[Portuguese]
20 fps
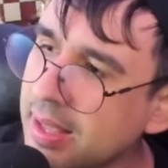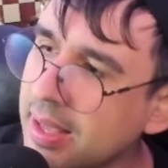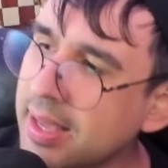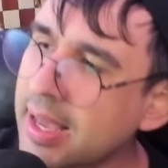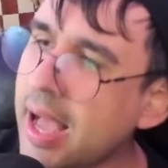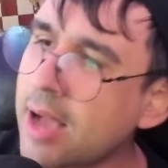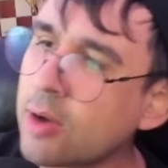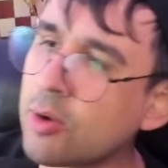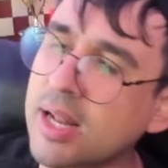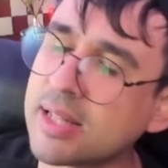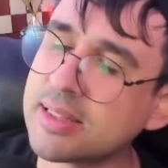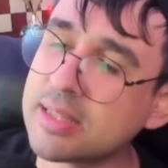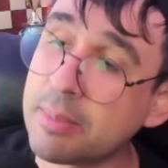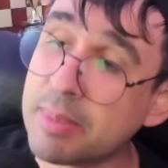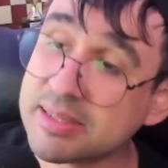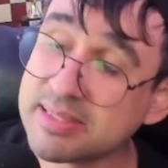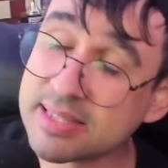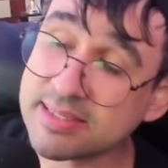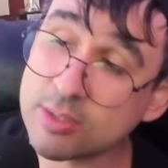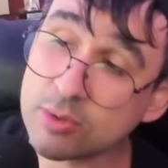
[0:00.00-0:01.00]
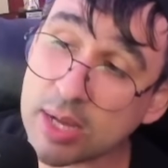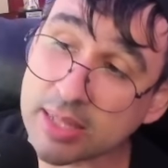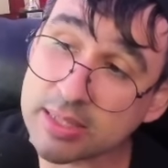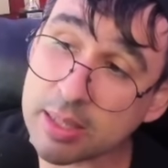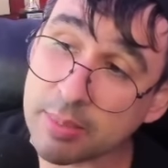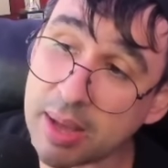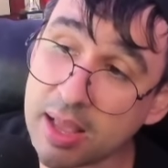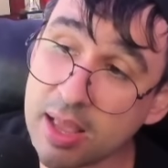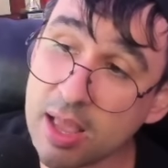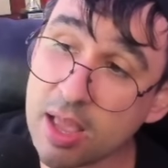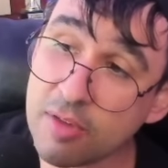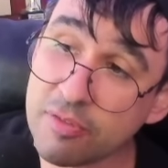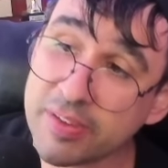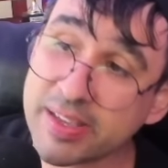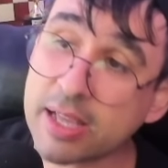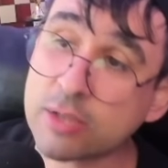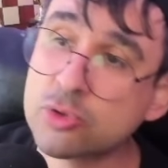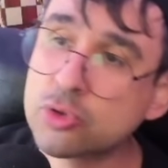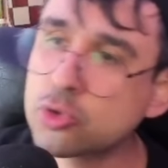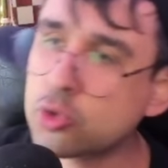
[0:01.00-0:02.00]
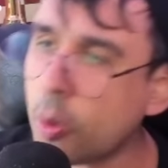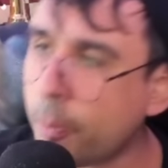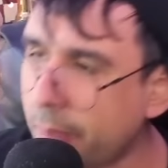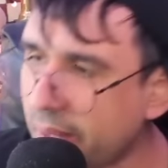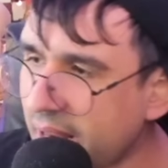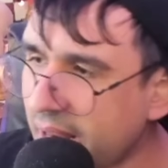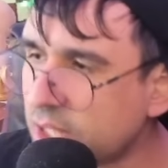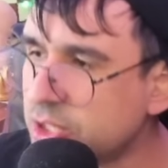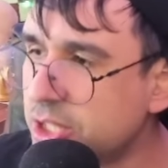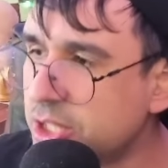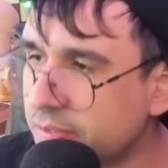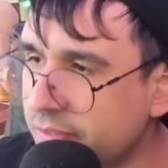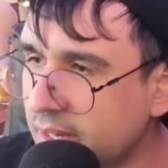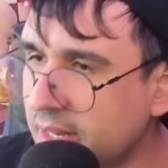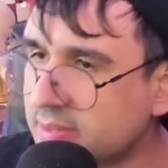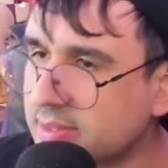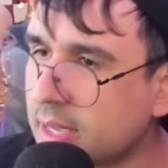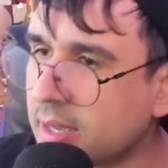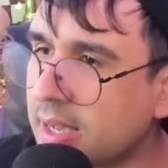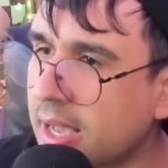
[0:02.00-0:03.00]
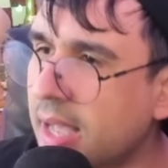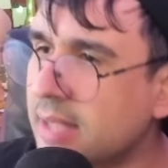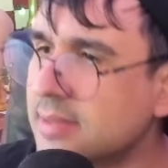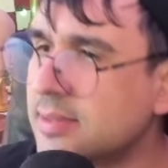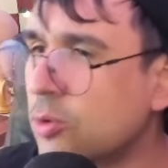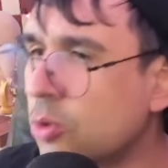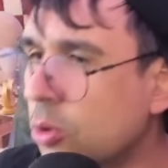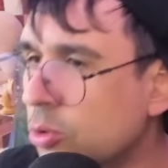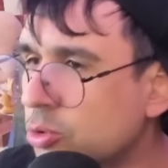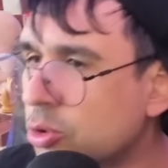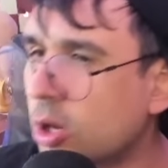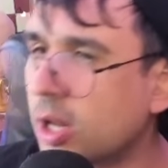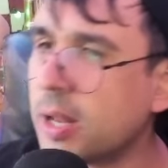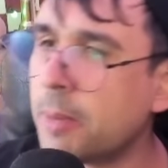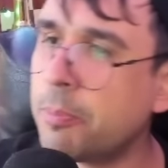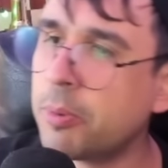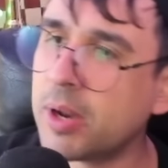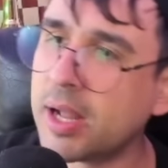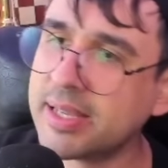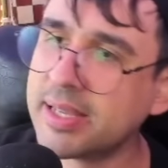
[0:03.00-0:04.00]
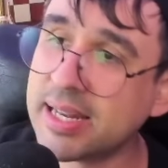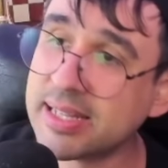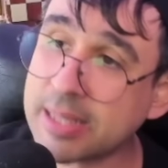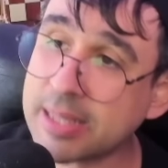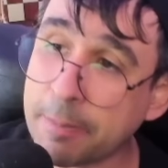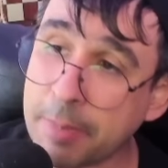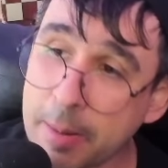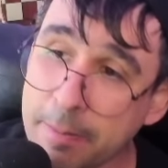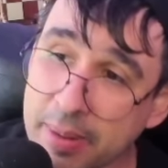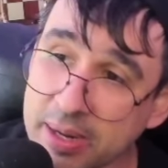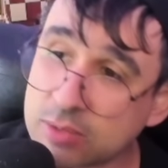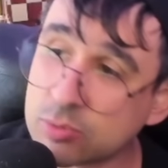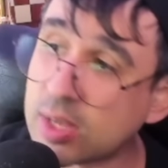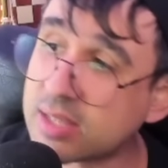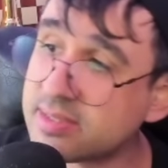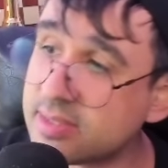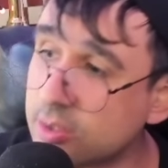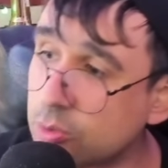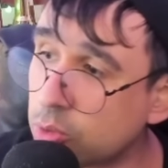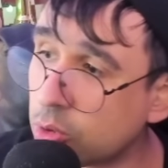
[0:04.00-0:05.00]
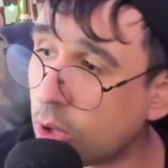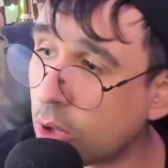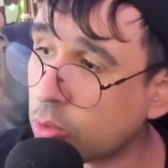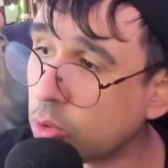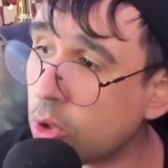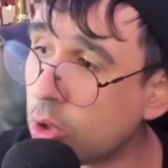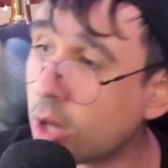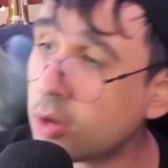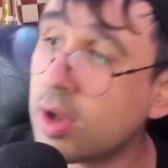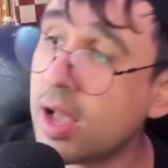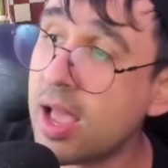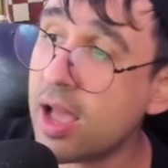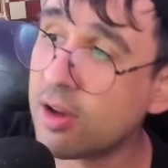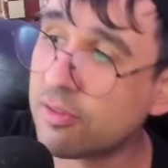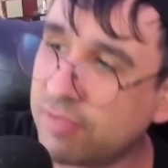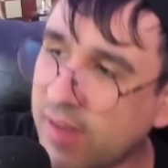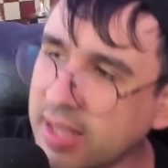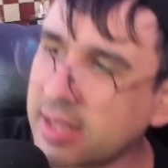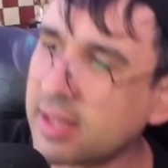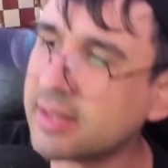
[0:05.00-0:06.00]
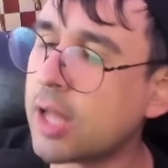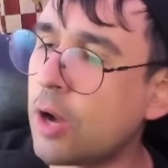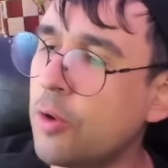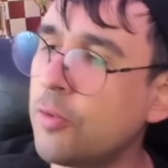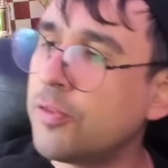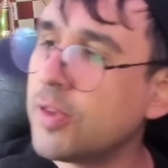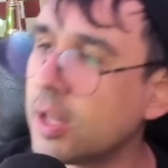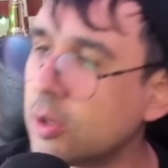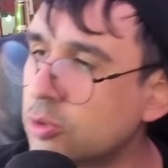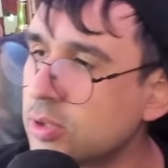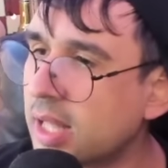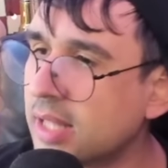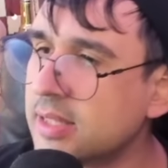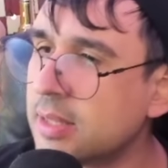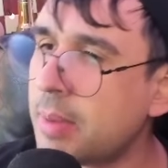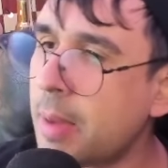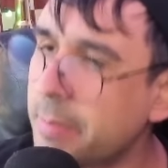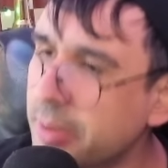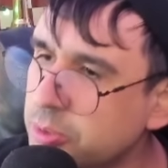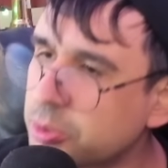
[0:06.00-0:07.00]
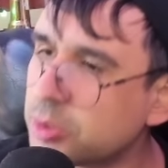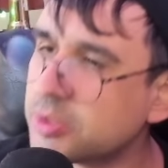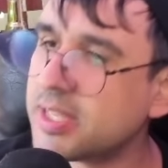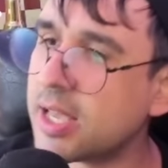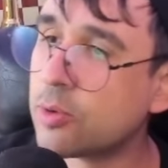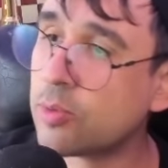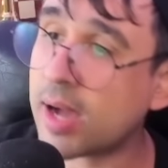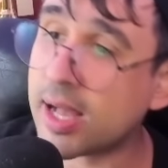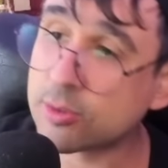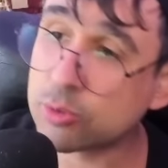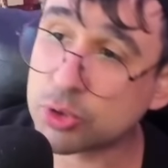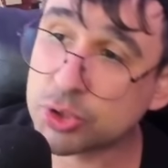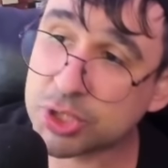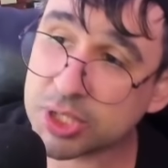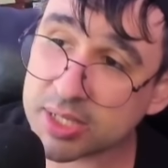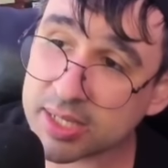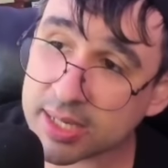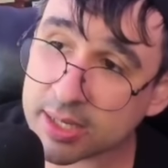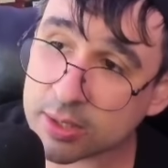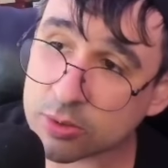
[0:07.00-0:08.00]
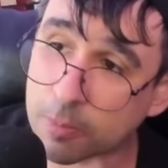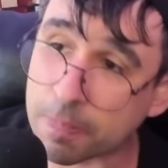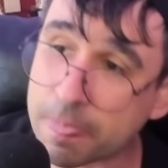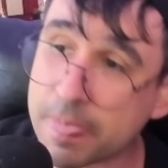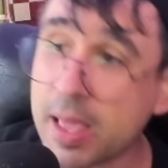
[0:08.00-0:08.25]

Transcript: Agora a dama C5, a dama fica super ativa nessa casa, controla por aqui, ele tá preparando A5 logo logo, vai andar o flanco da dama, bispo C4, tirando